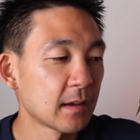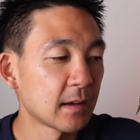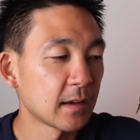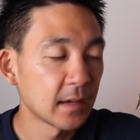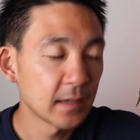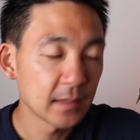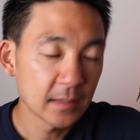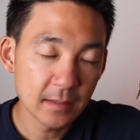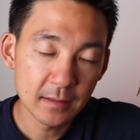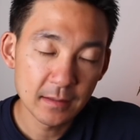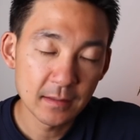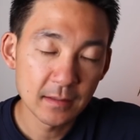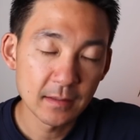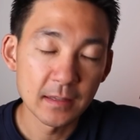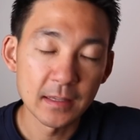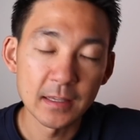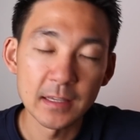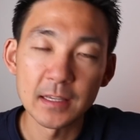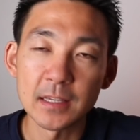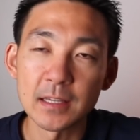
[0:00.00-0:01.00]
はい、
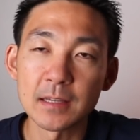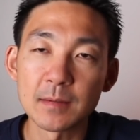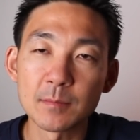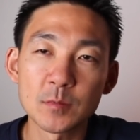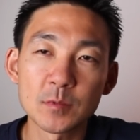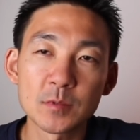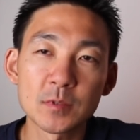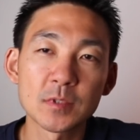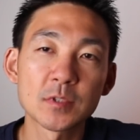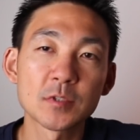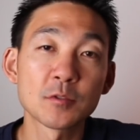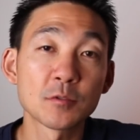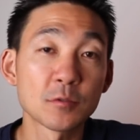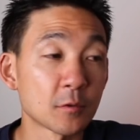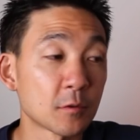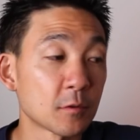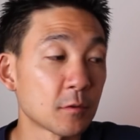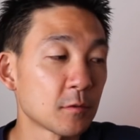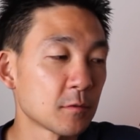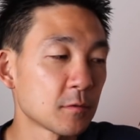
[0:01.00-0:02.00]
今日
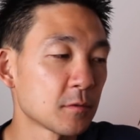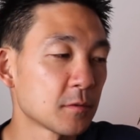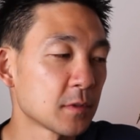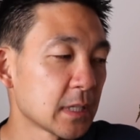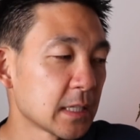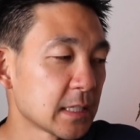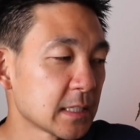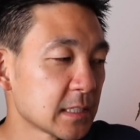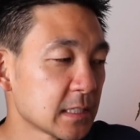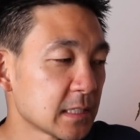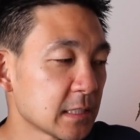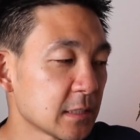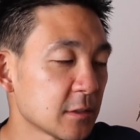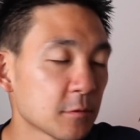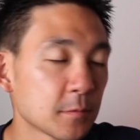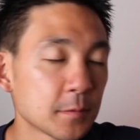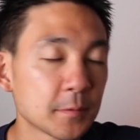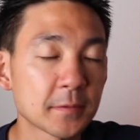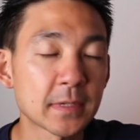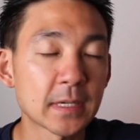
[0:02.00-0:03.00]
のお話
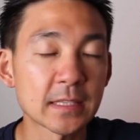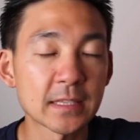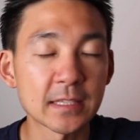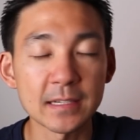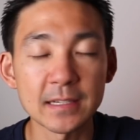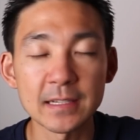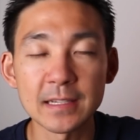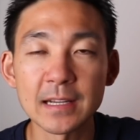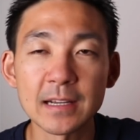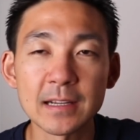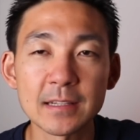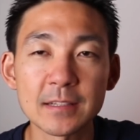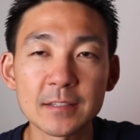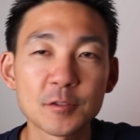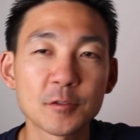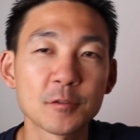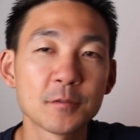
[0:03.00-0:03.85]
興味深かったな